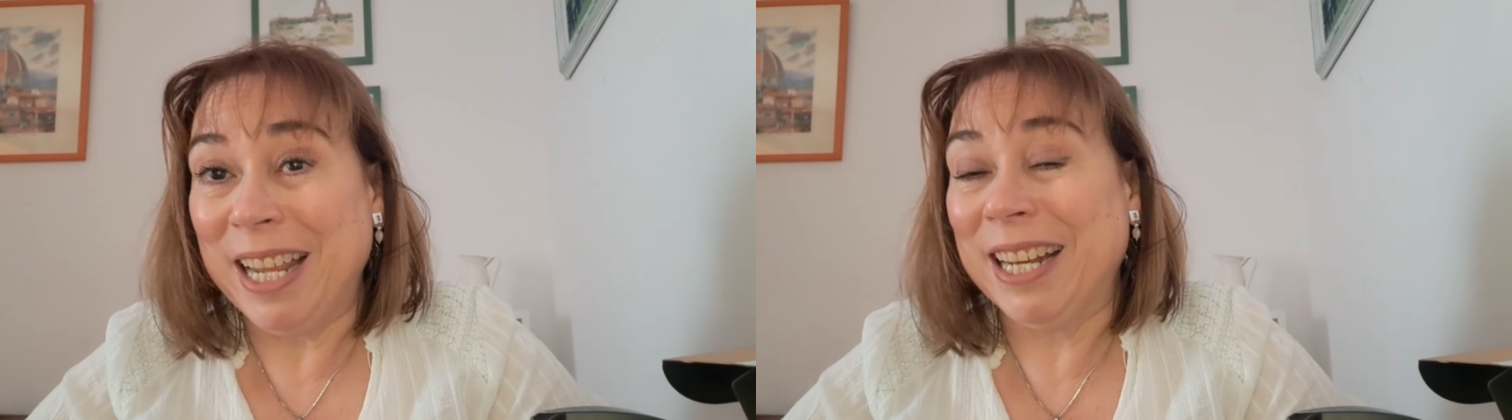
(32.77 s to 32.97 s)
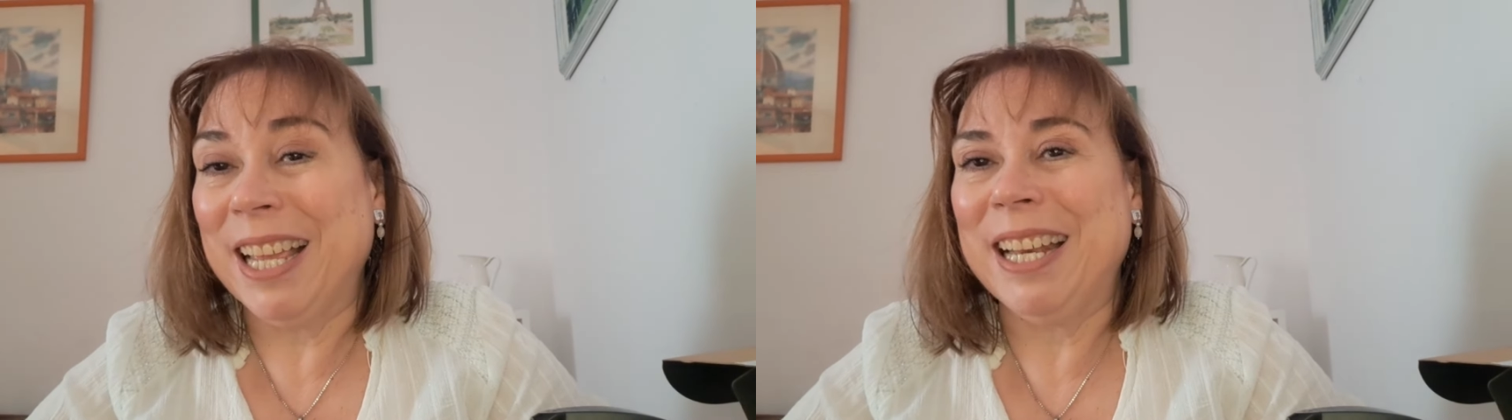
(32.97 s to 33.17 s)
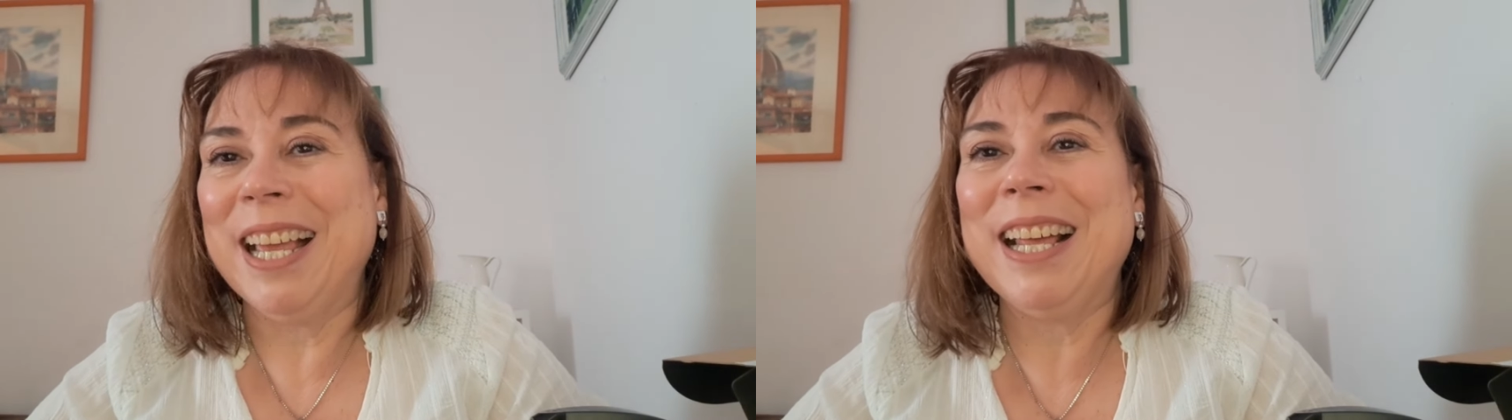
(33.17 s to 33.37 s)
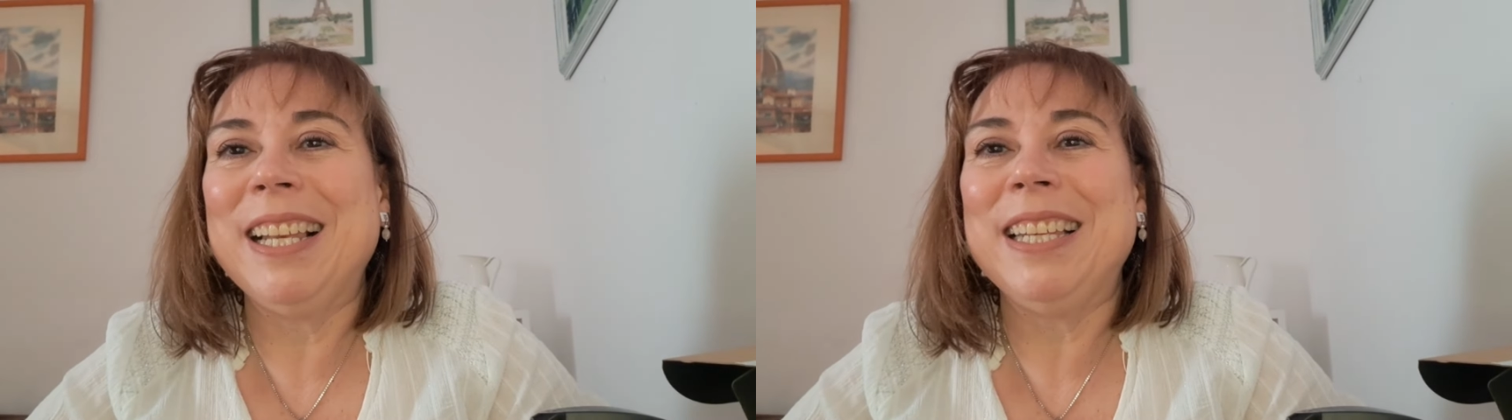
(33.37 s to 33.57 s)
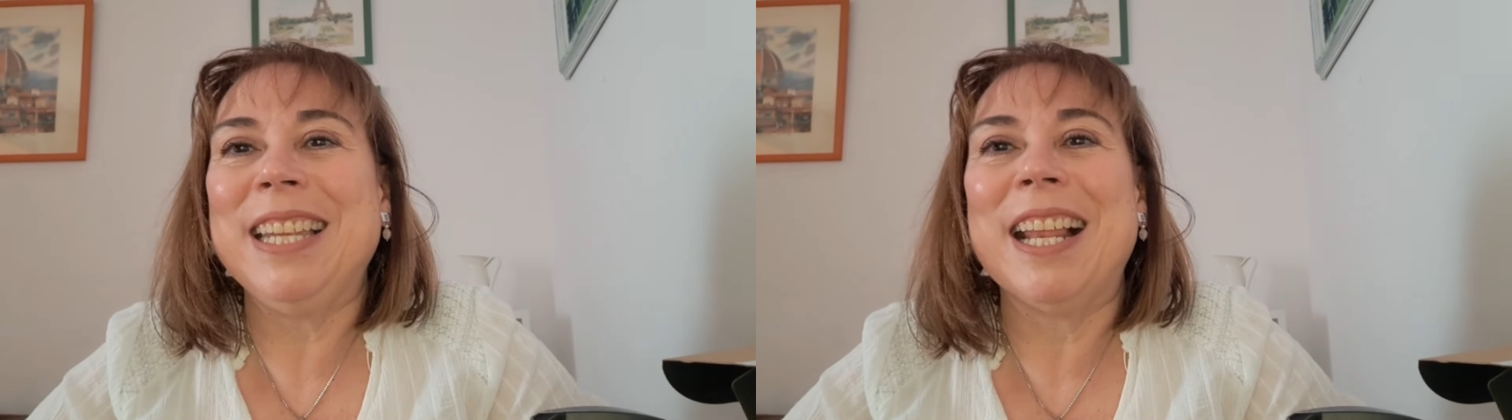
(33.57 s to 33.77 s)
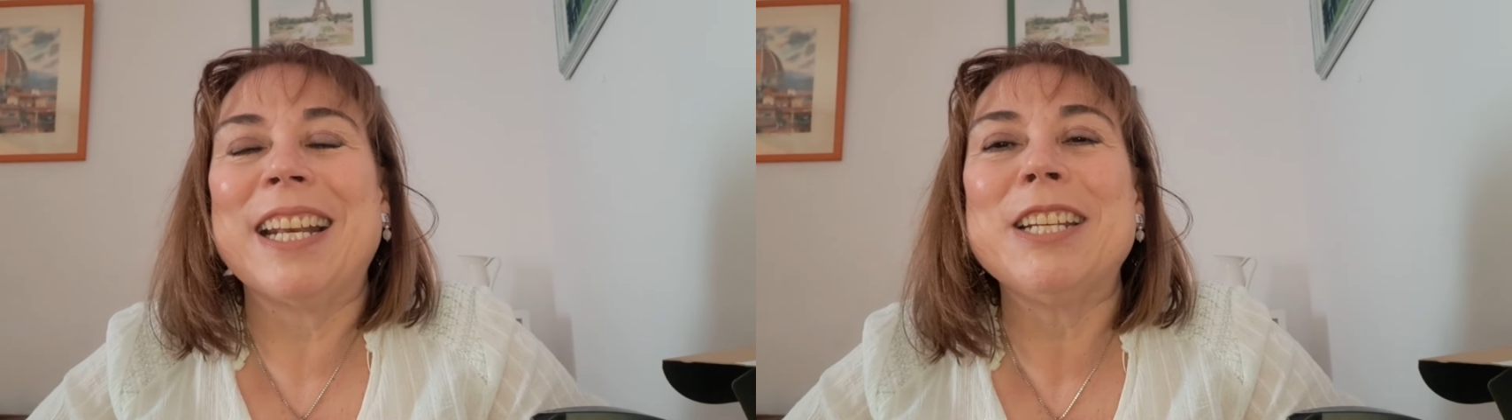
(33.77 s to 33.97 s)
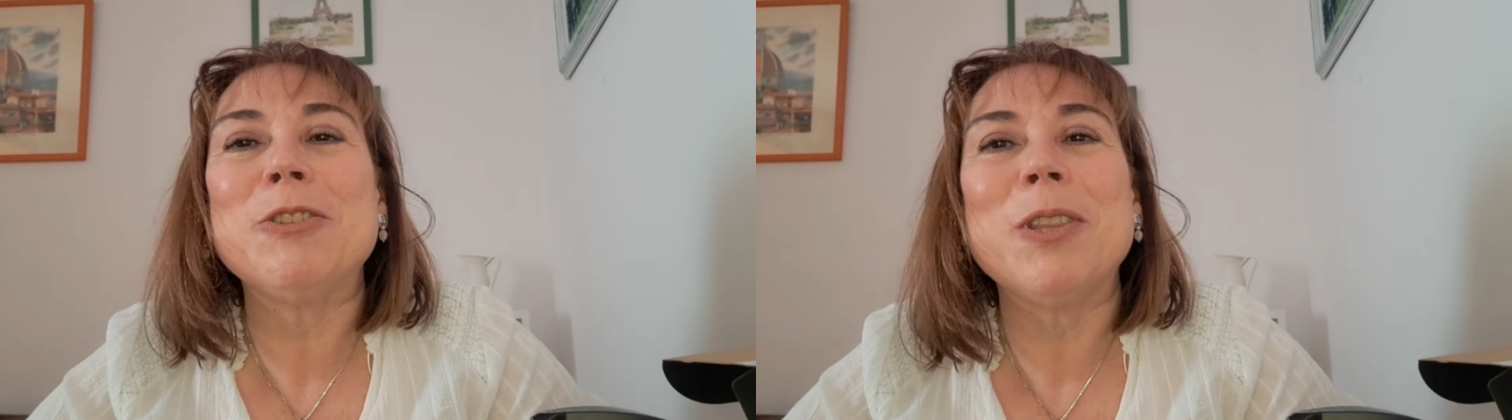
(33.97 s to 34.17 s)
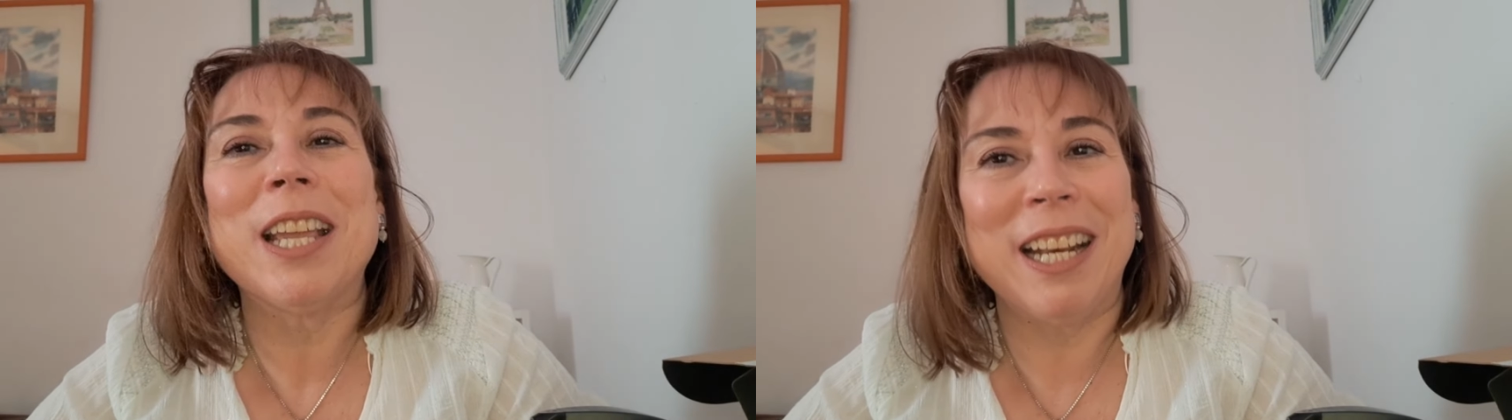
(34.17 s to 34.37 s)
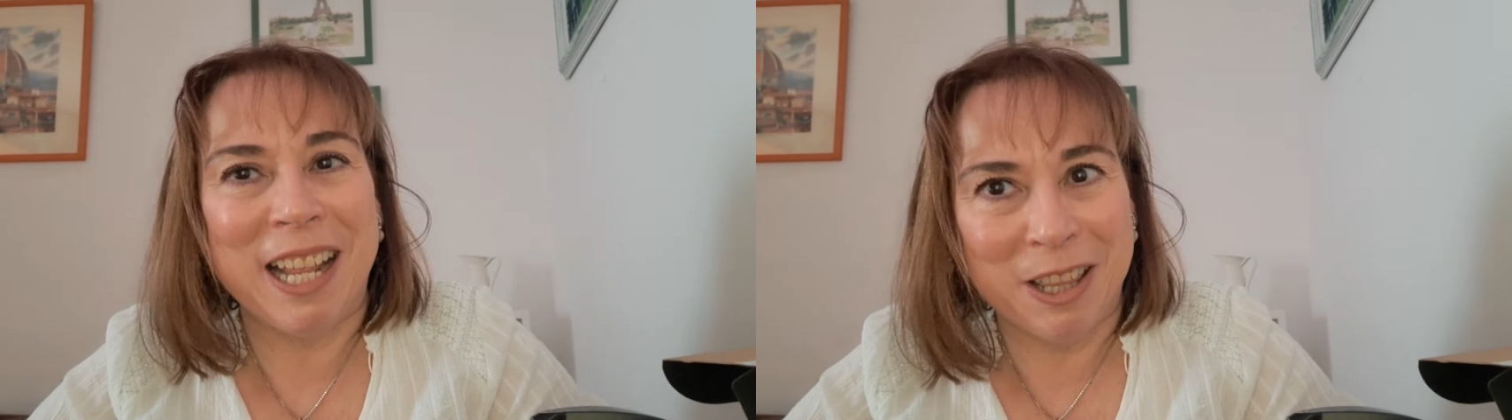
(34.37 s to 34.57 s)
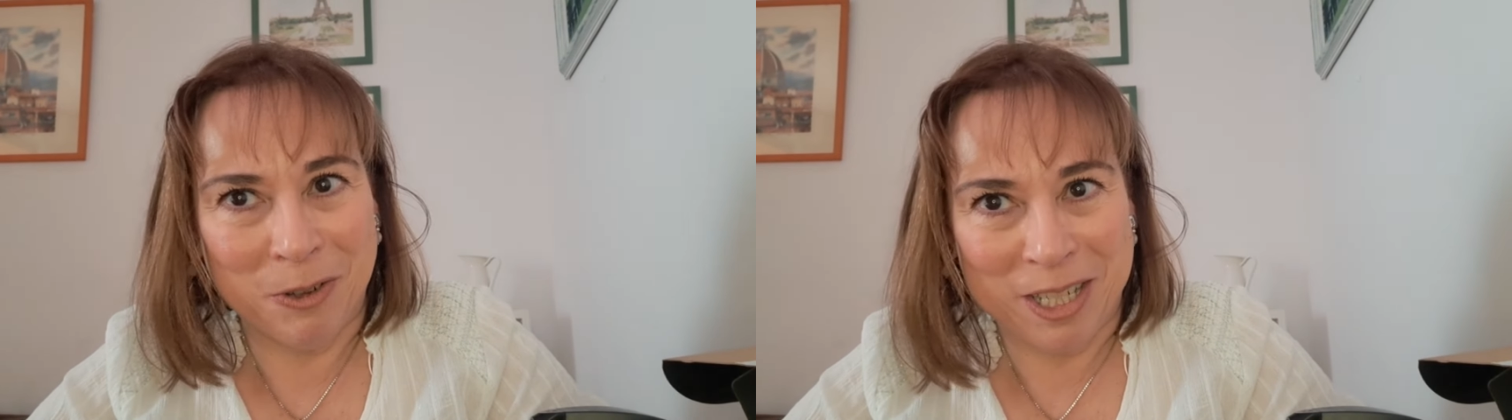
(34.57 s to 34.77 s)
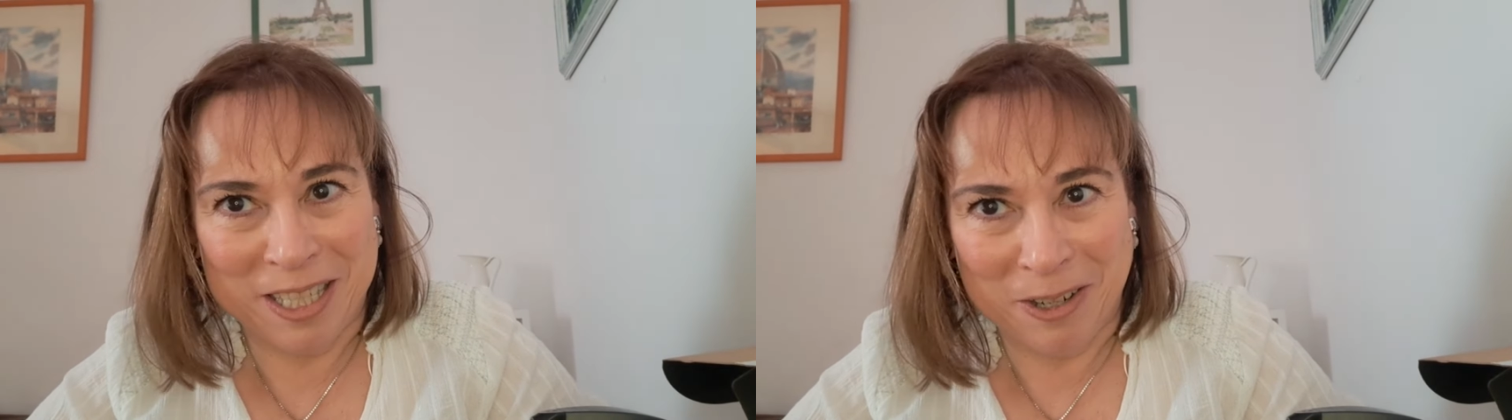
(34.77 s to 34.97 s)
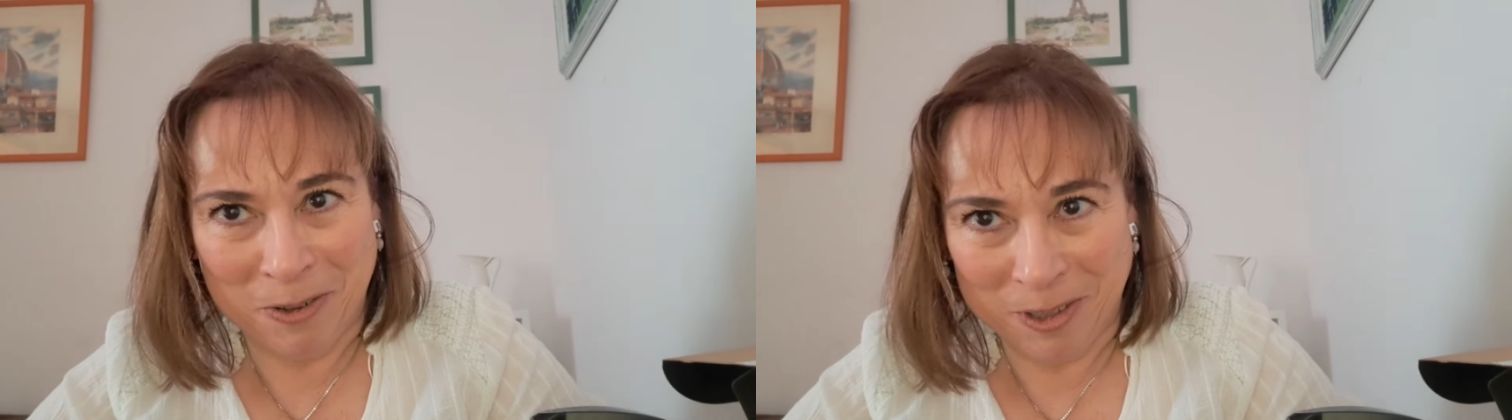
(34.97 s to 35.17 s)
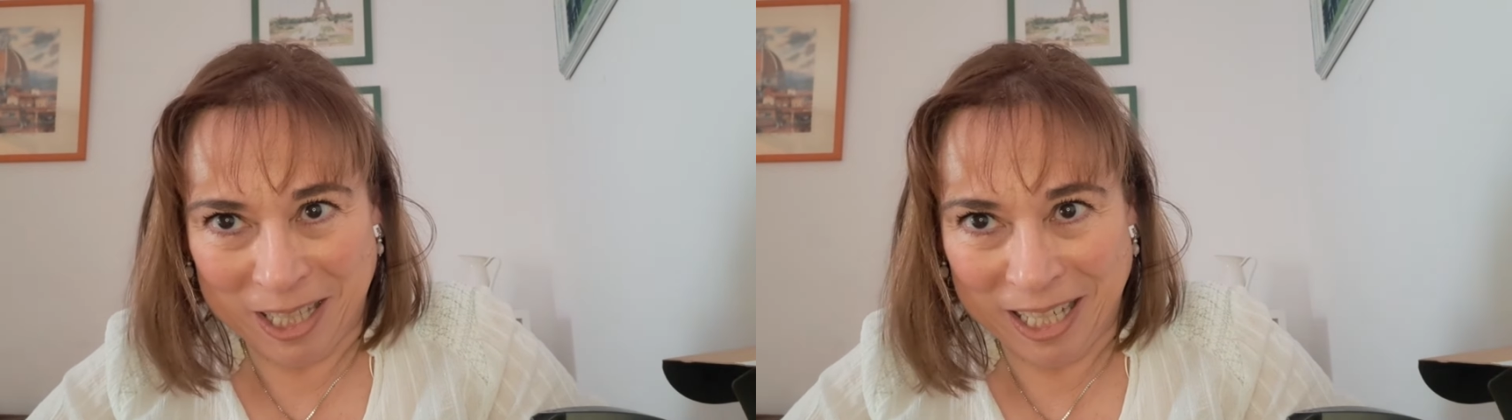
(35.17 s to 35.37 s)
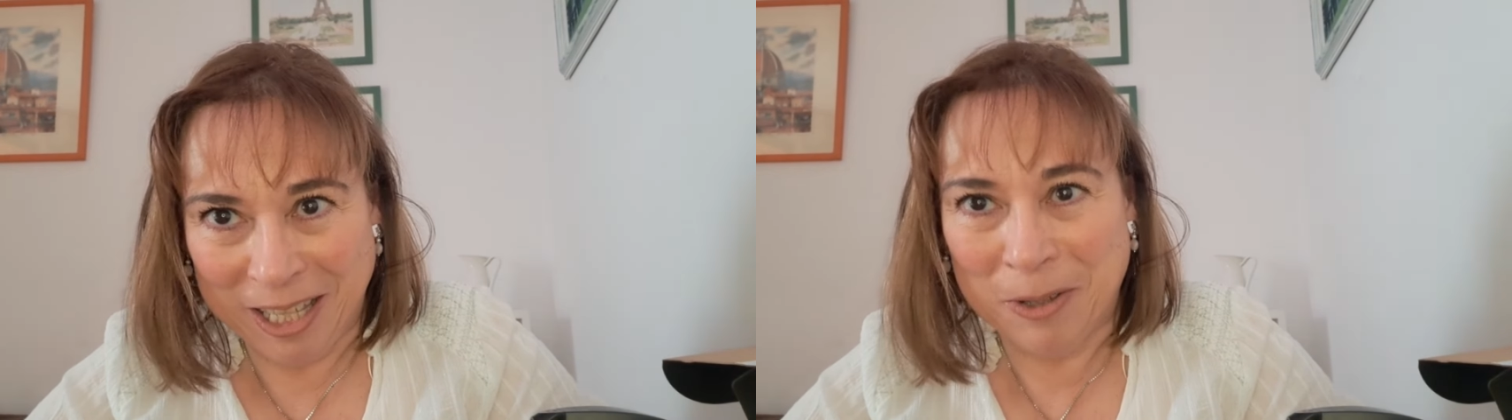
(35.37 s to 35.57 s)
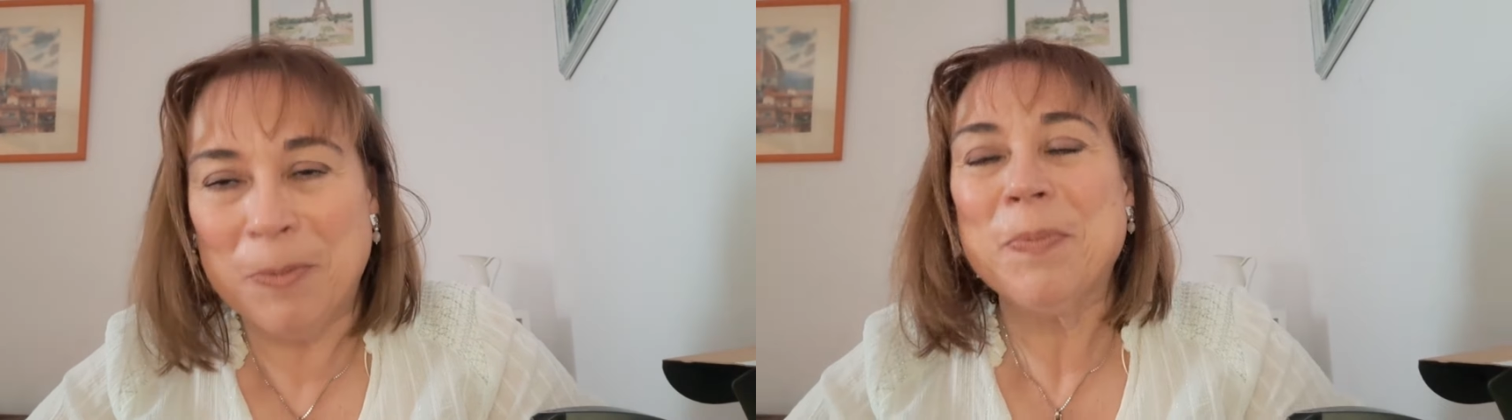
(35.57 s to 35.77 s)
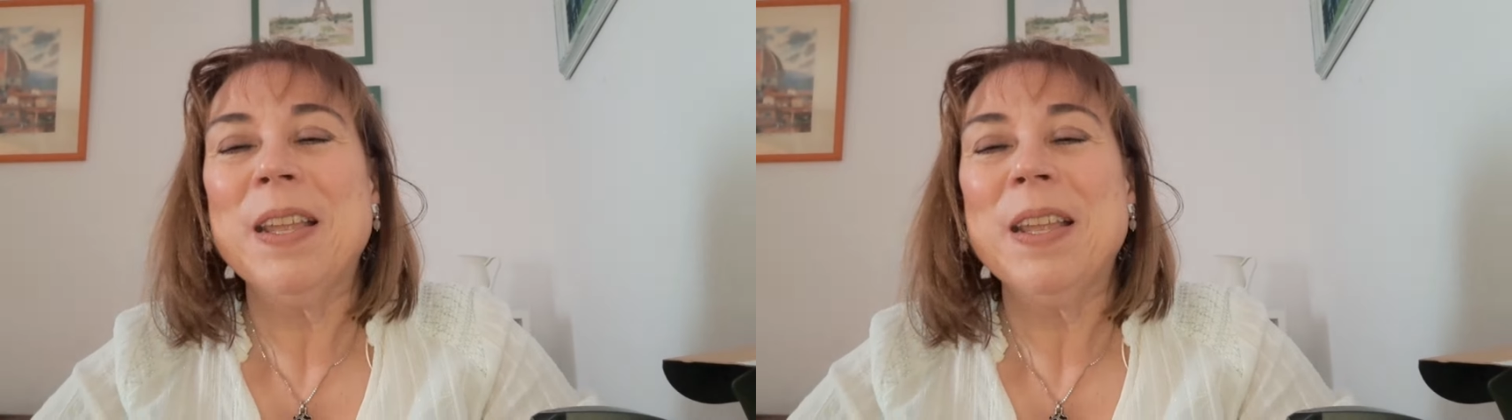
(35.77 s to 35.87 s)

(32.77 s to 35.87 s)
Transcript: ni al canal, ni al resto de creadores de contenido